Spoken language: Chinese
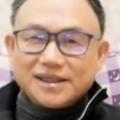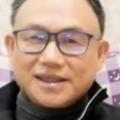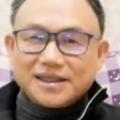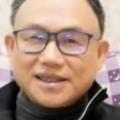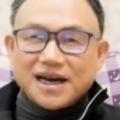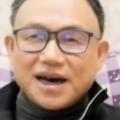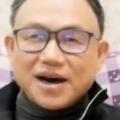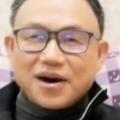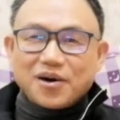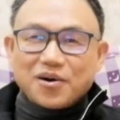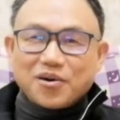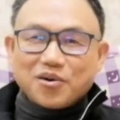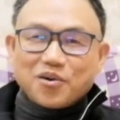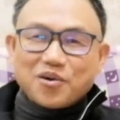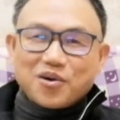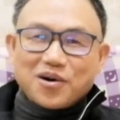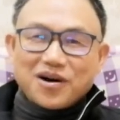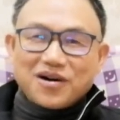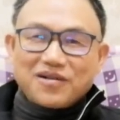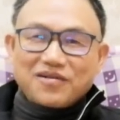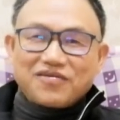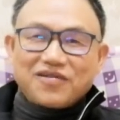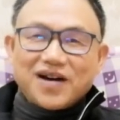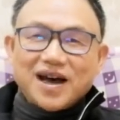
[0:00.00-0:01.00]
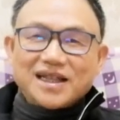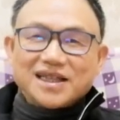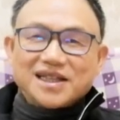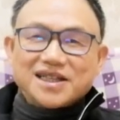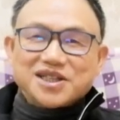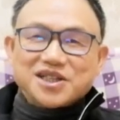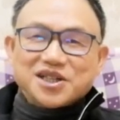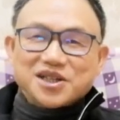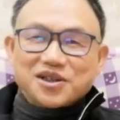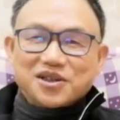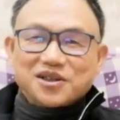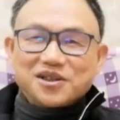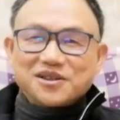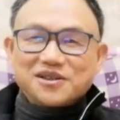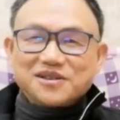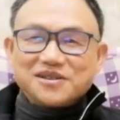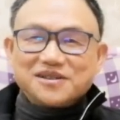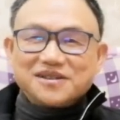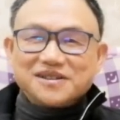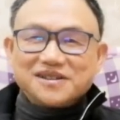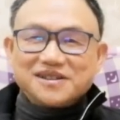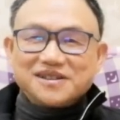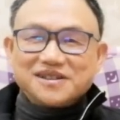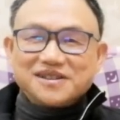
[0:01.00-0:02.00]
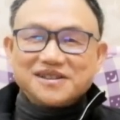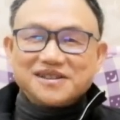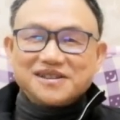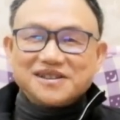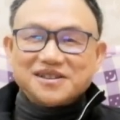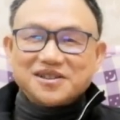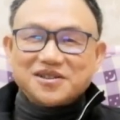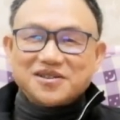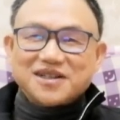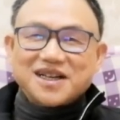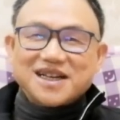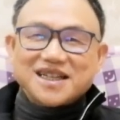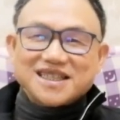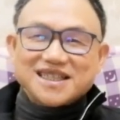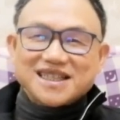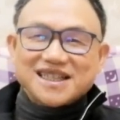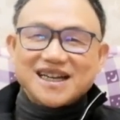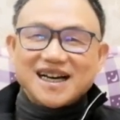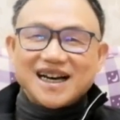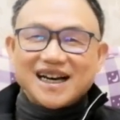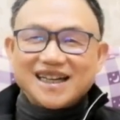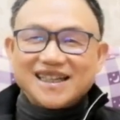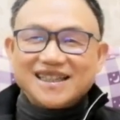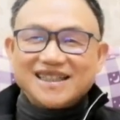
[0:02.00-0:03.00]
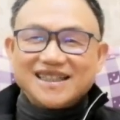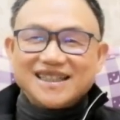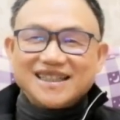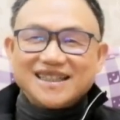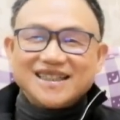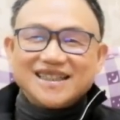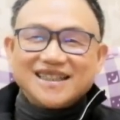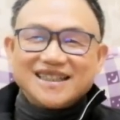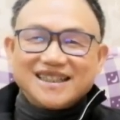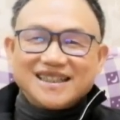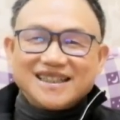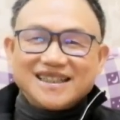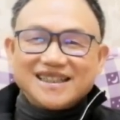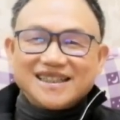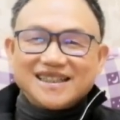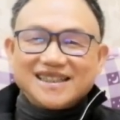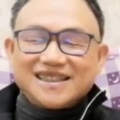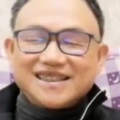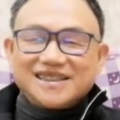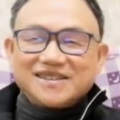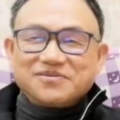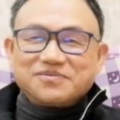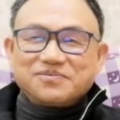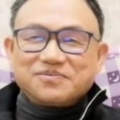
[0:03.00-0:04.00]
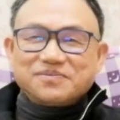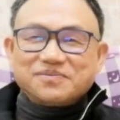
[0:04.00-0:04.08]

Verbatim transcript: 然后我放的时候。就像这样，呃，